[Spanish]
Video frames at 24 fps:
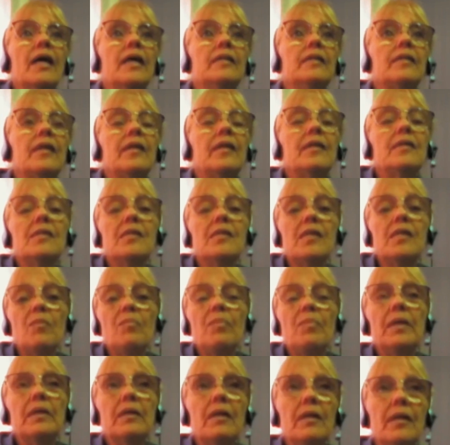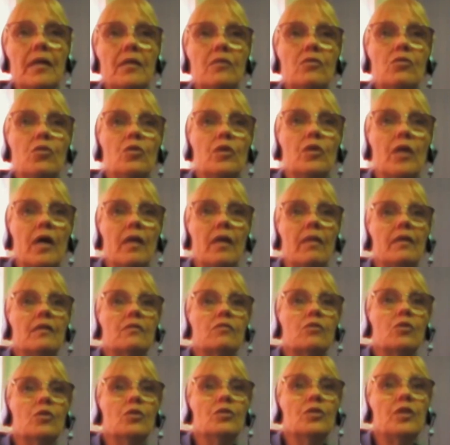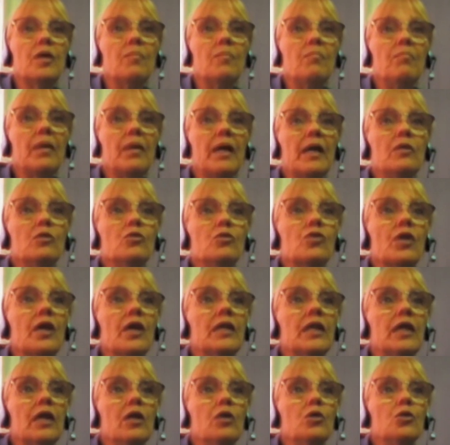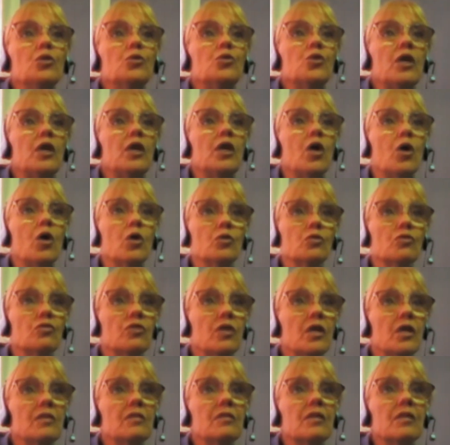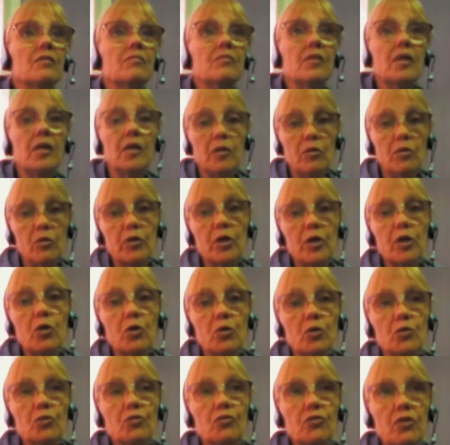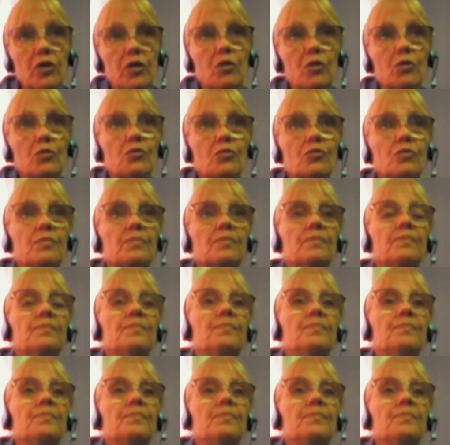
estarán siempre relacionadas con tempranos anhelos inconscientes y no reconocidos.